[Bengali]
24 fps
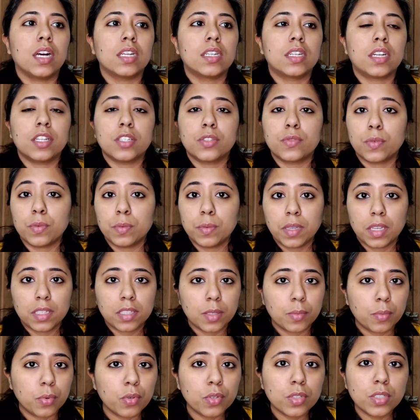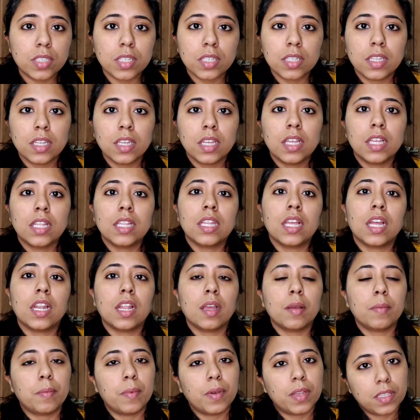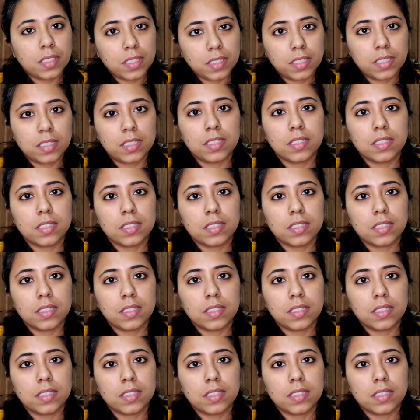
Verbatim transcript: ট্রান্সফোবিয়াতে ভুগছেন তারা প্লিজ